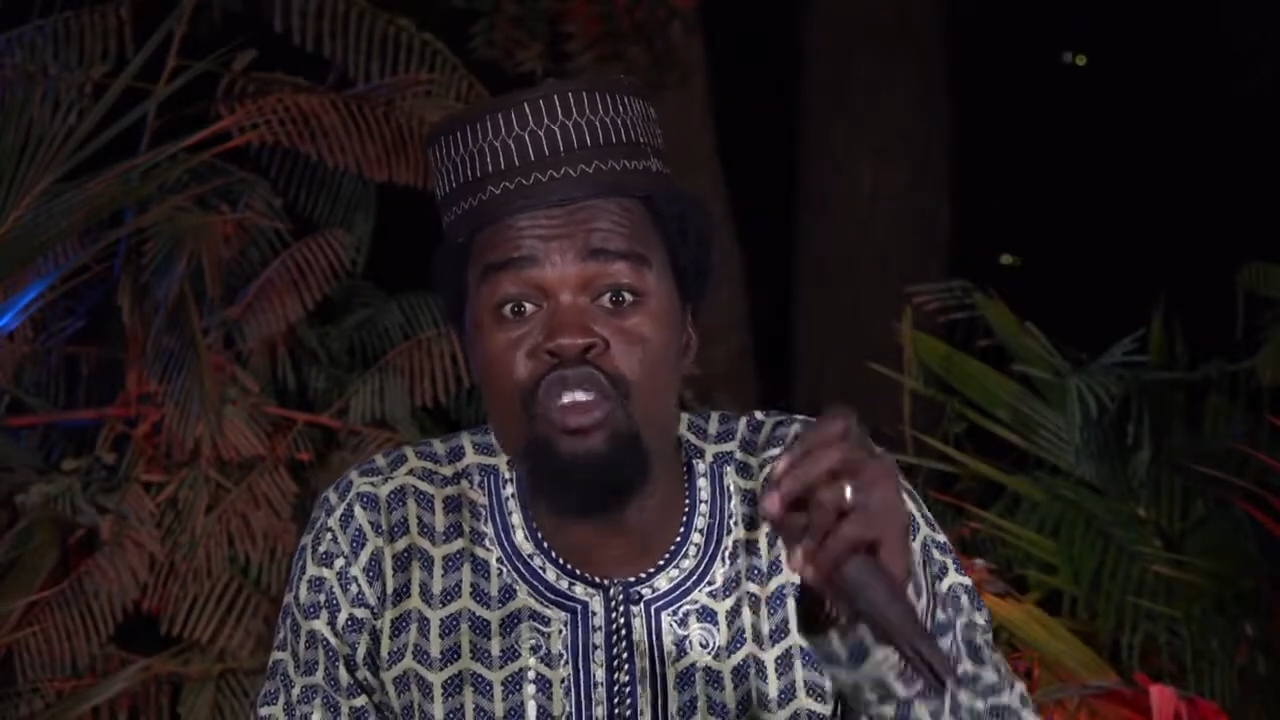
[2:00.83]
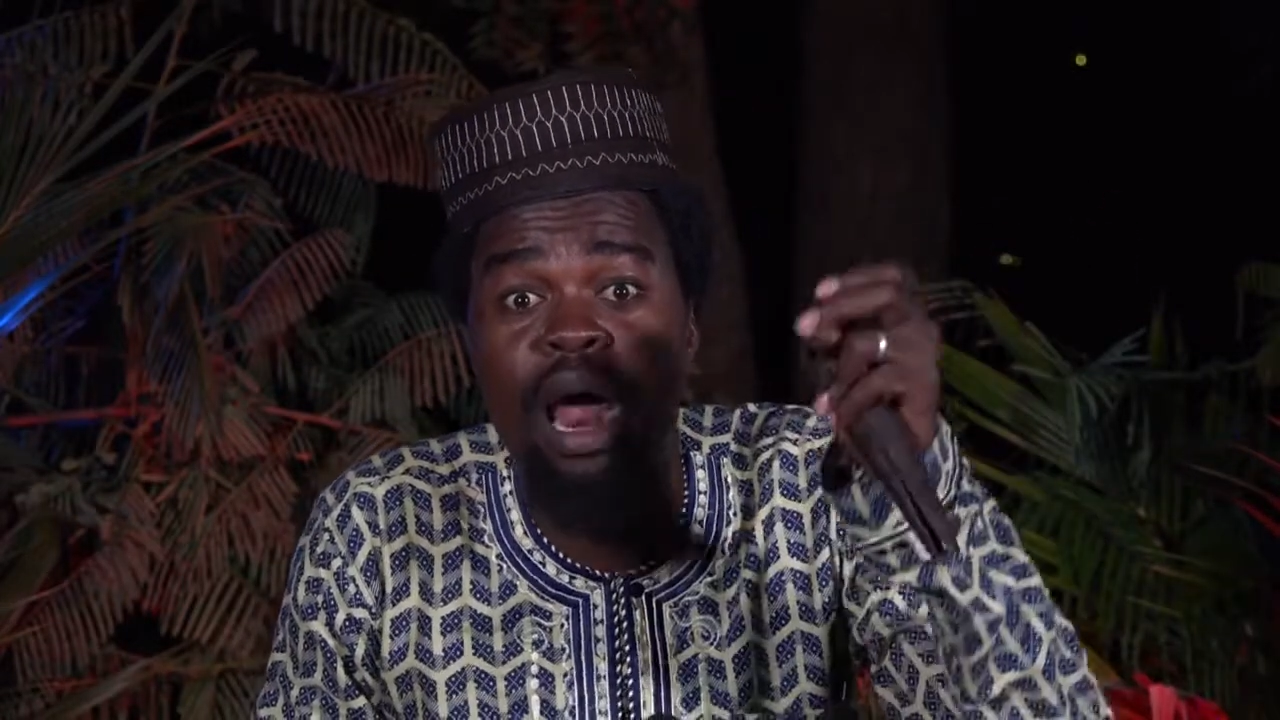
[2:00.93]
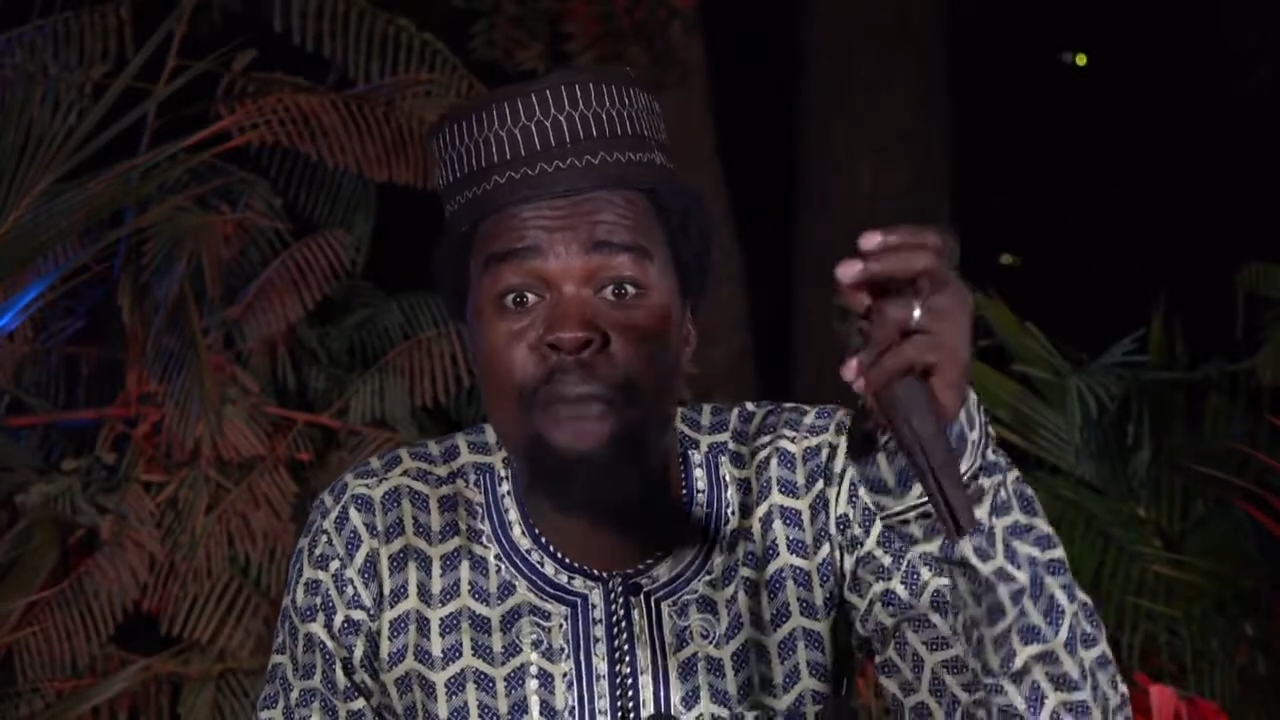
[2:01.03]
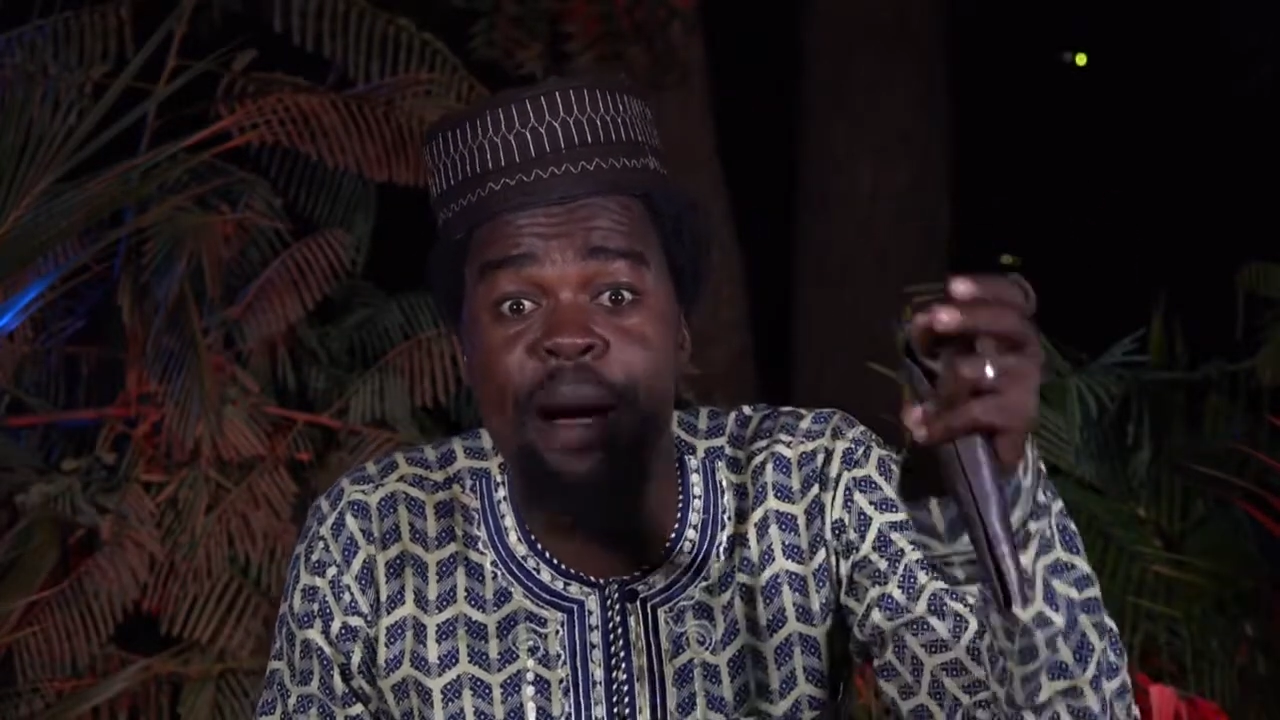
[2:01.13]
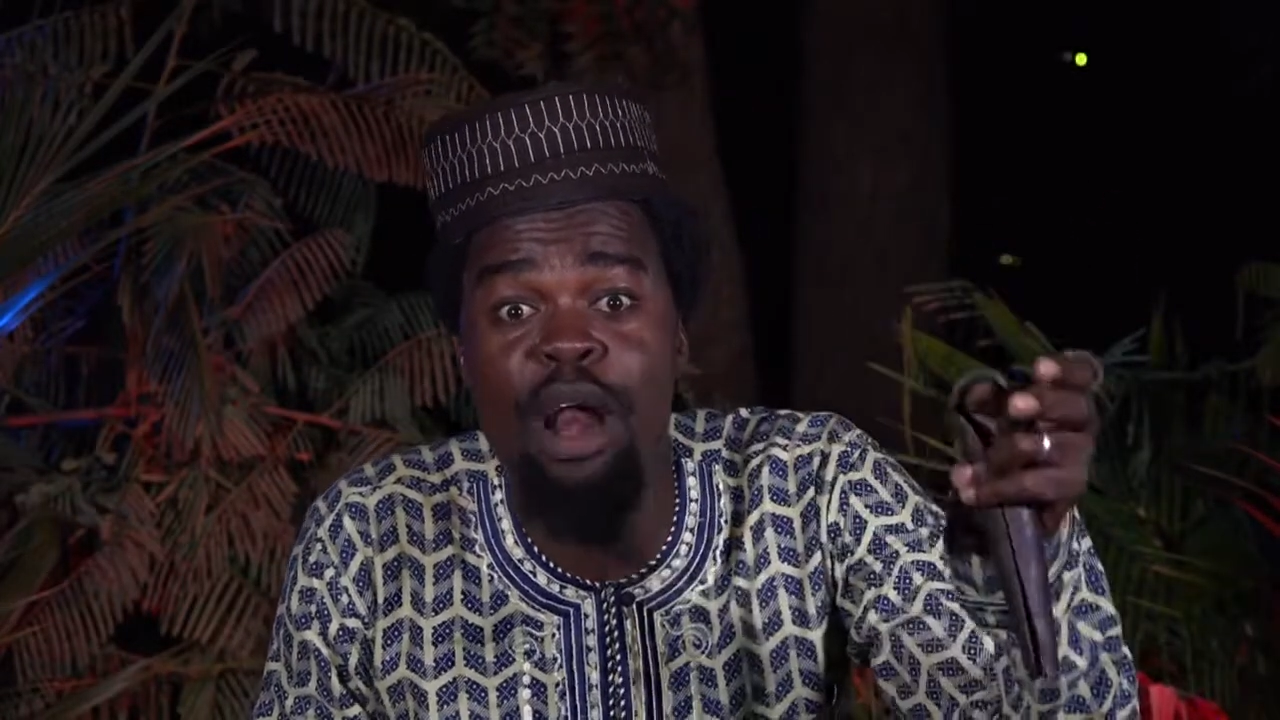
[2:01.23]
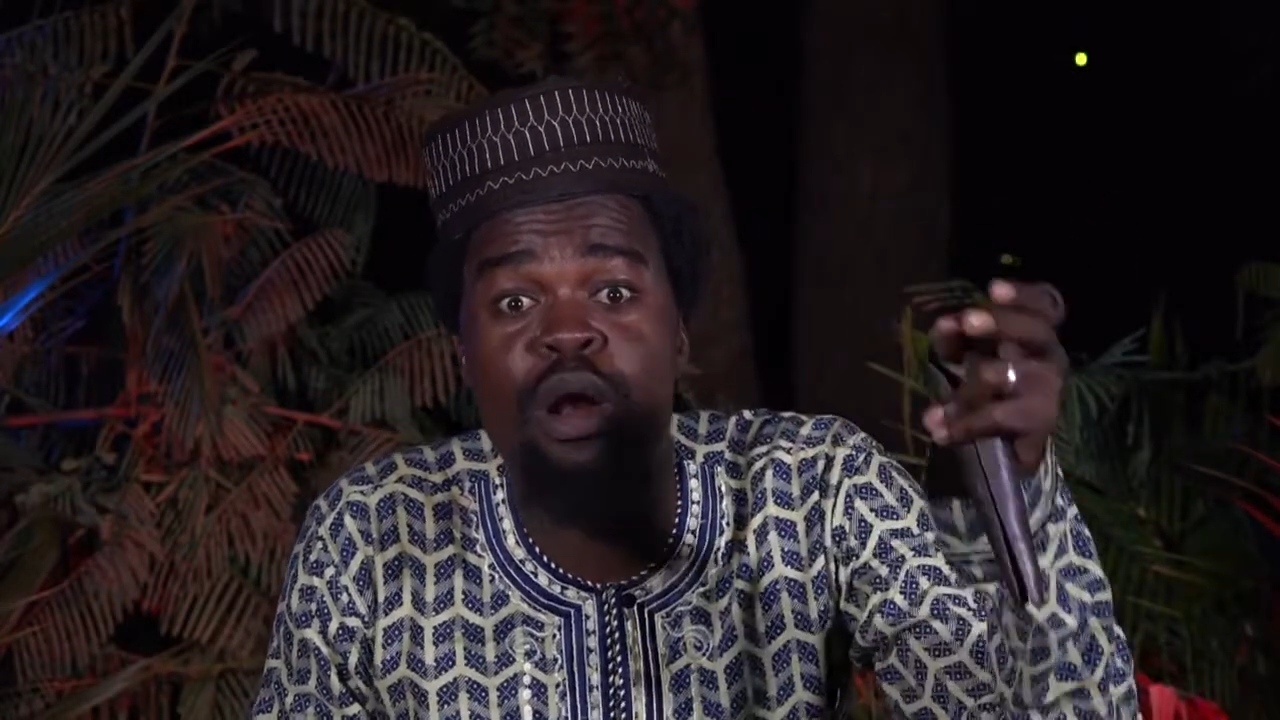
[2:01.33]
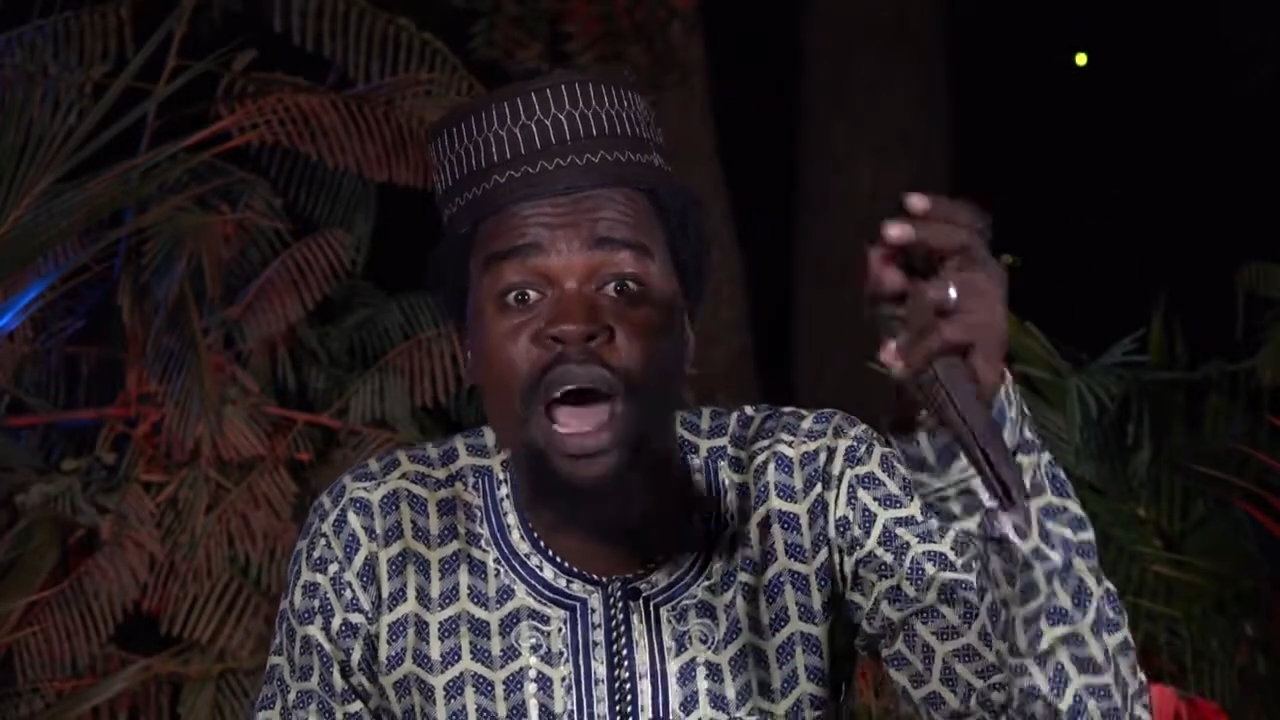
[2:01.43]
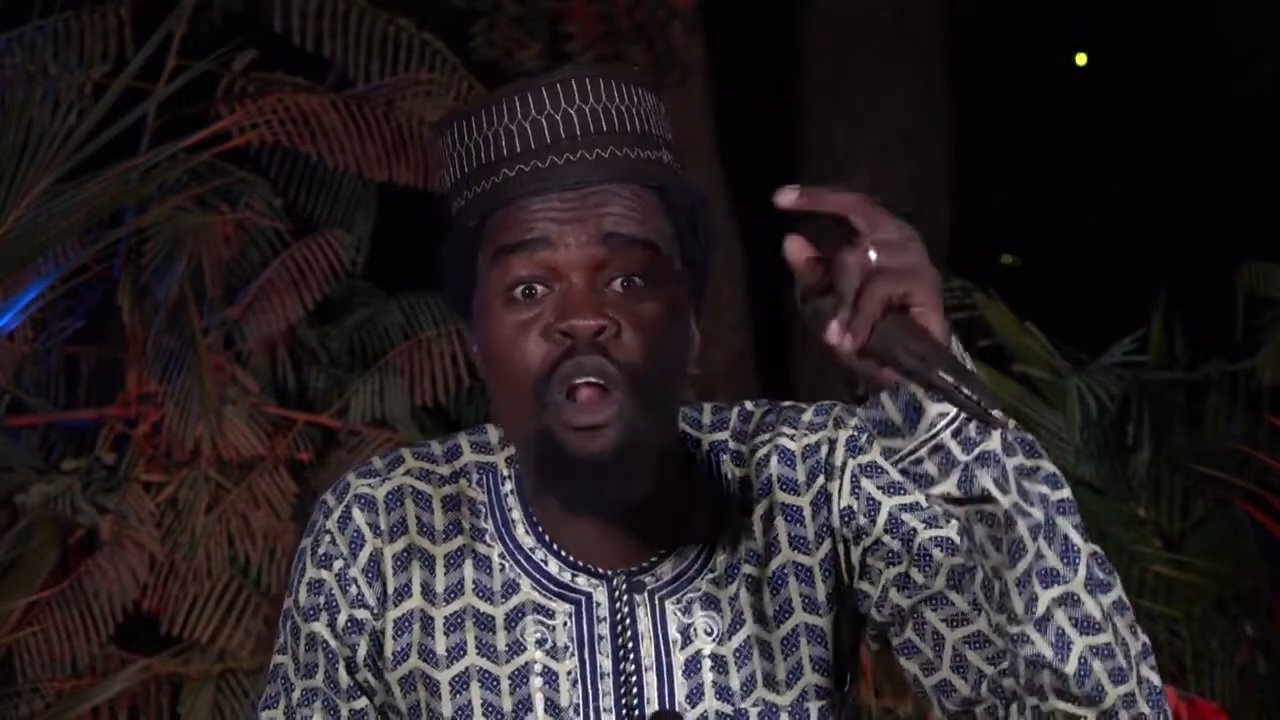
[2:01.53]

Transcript: de la parole.